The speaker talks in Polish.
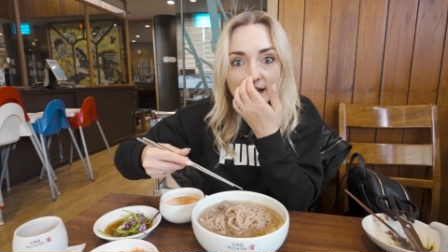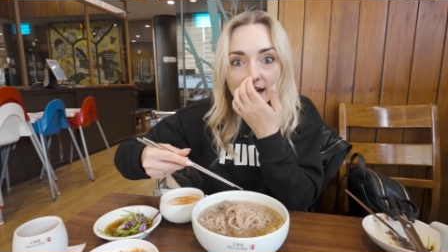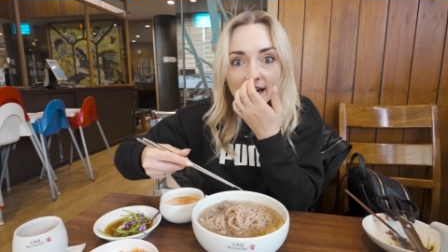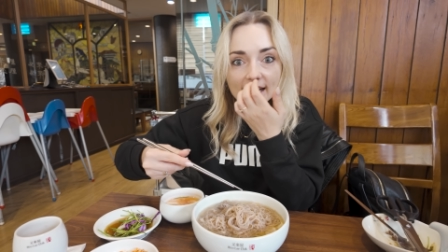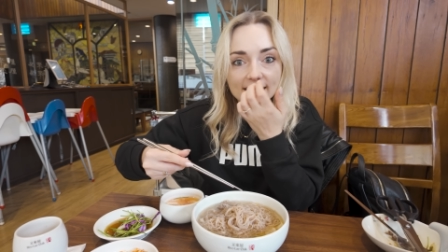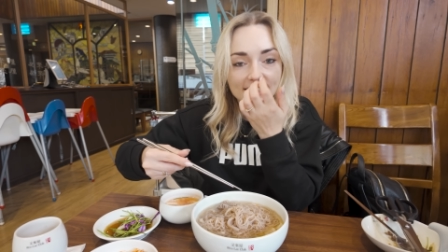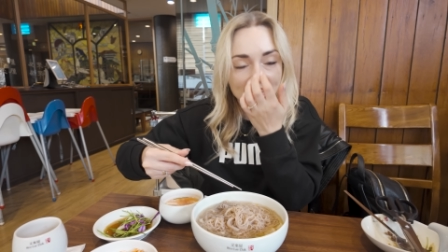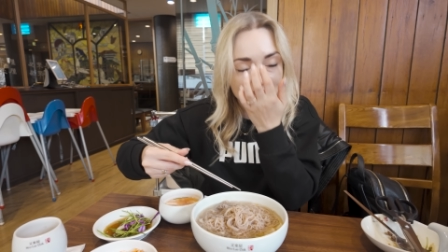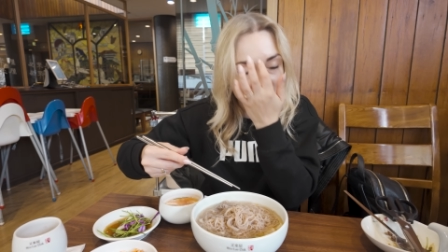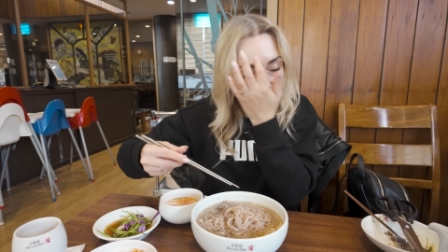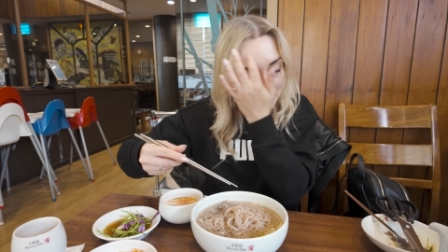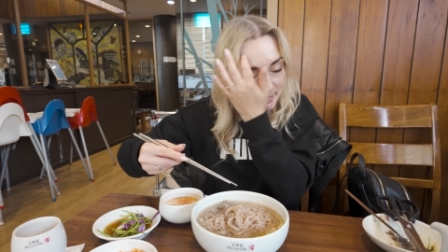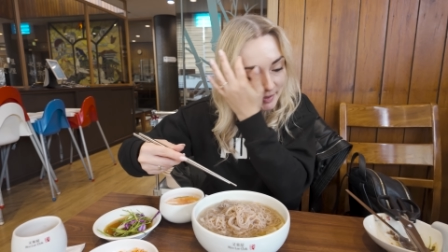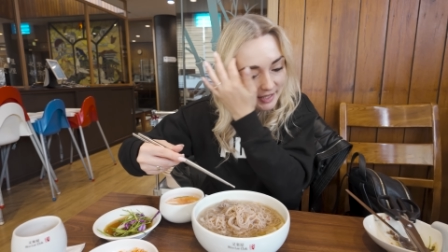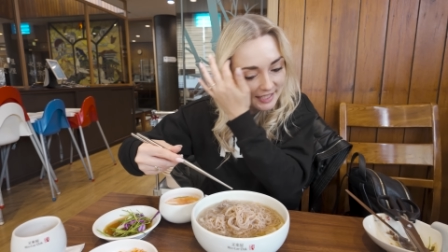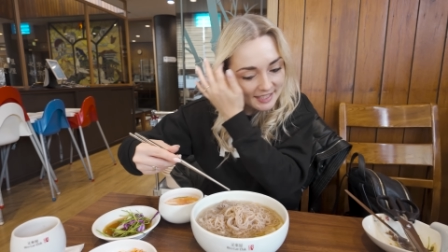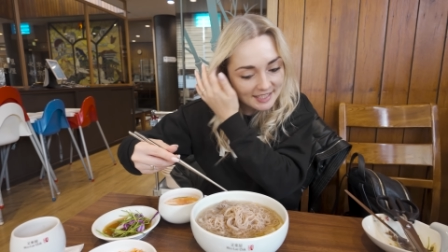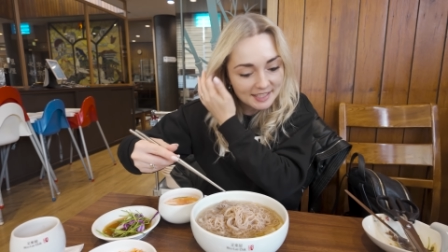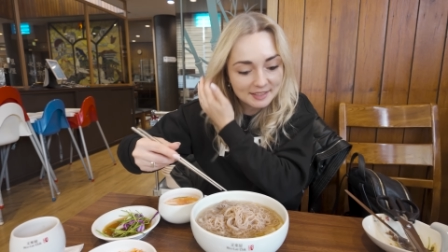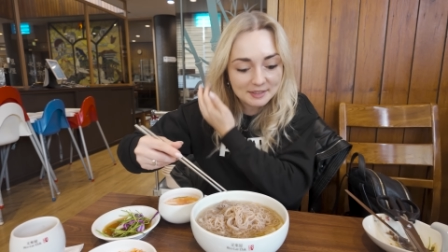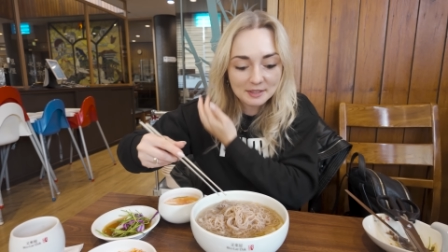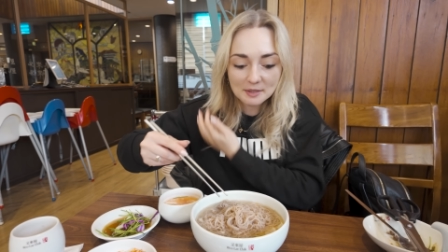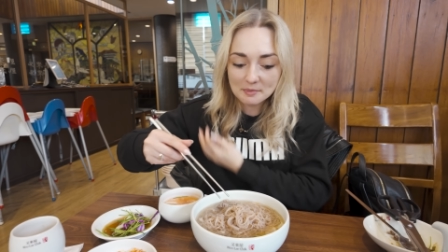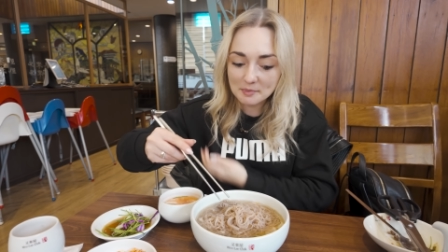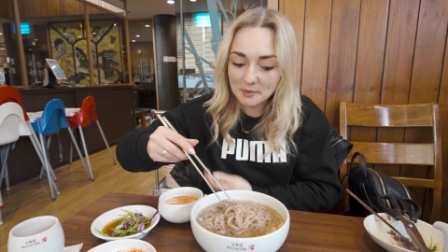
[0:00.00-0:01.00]
Tak, i
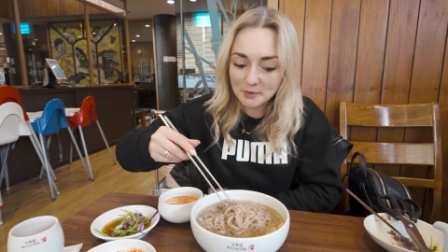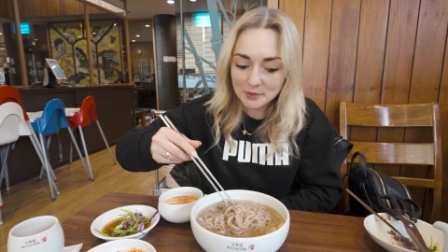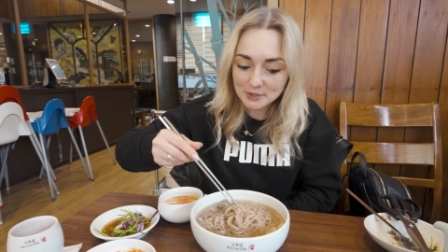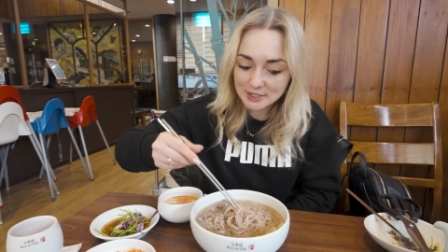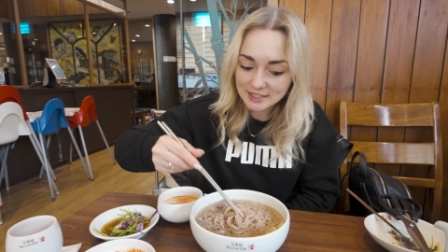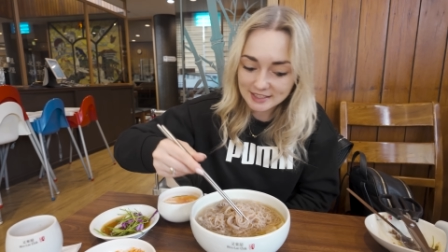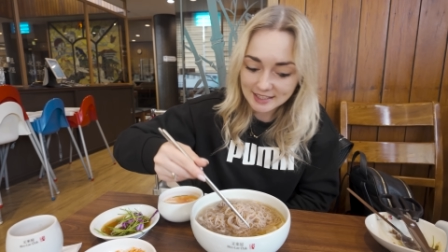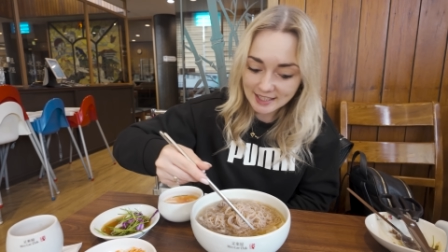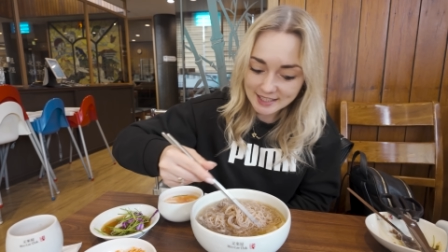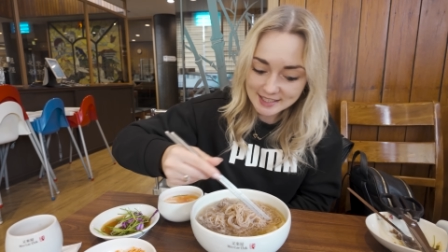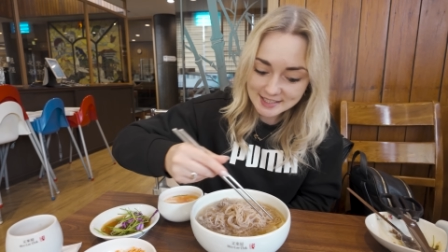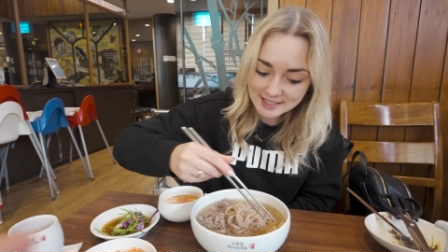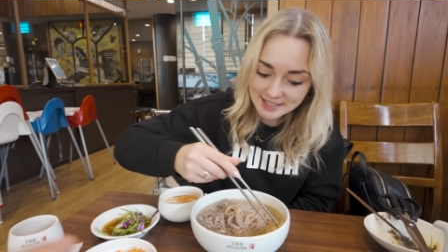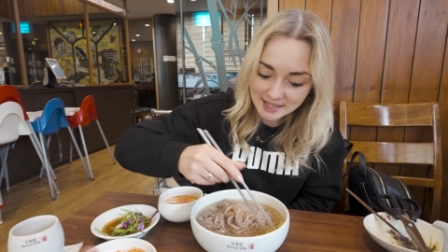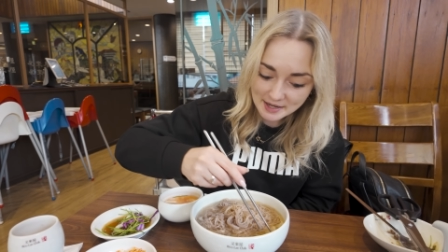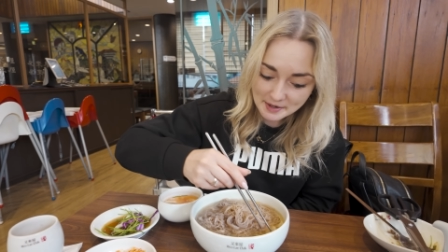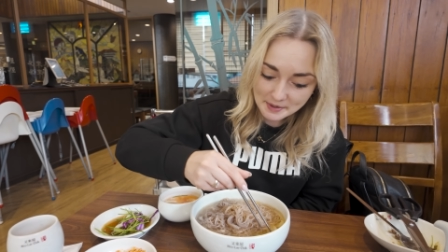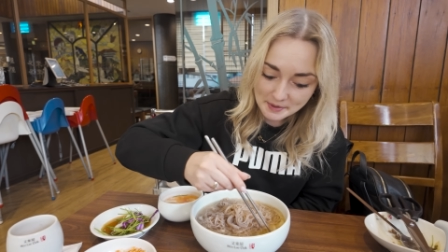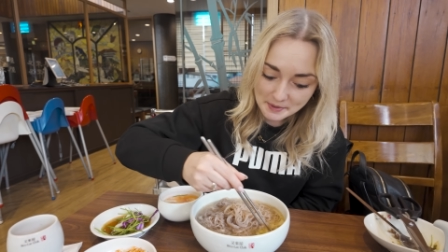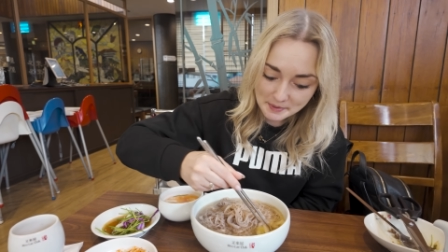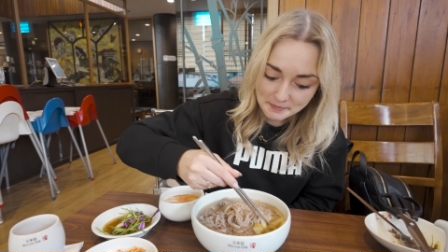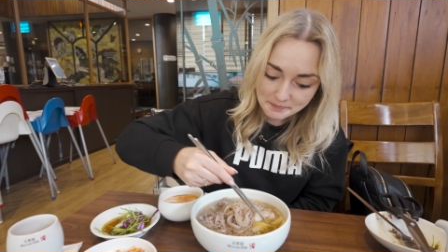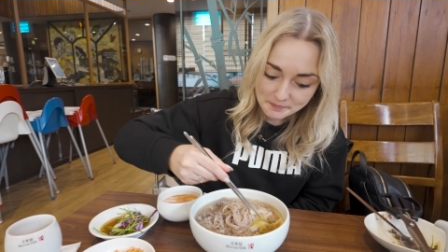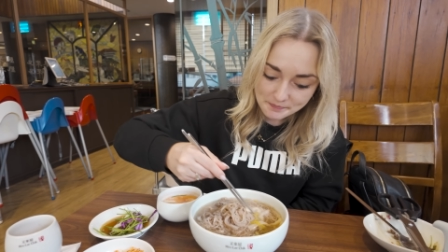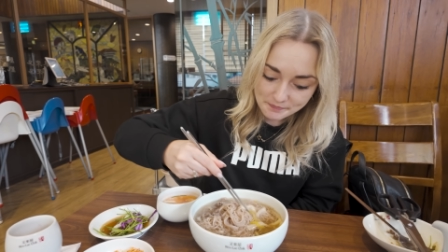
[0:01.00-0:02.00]
zamarznięty mózg. Tak, Ale że...
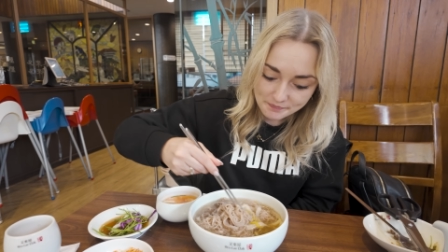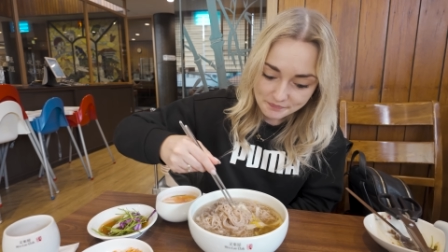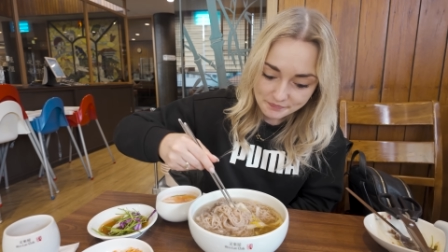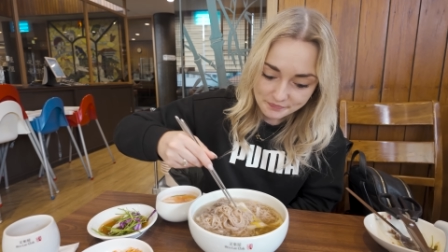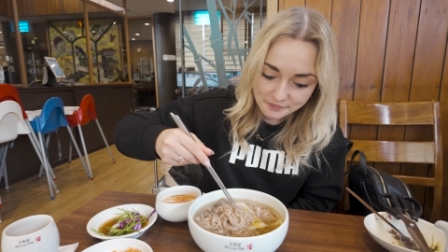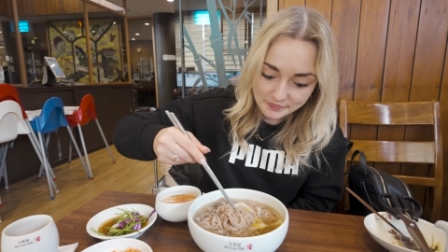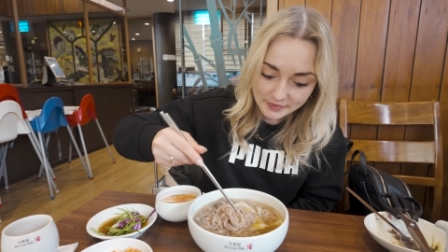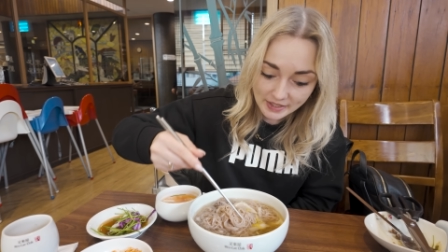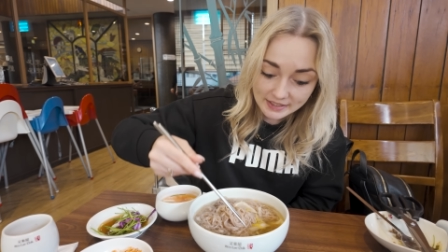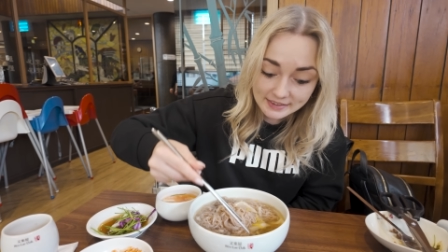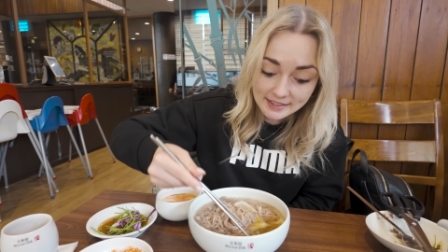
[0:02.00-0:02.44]
spróbuj mięska.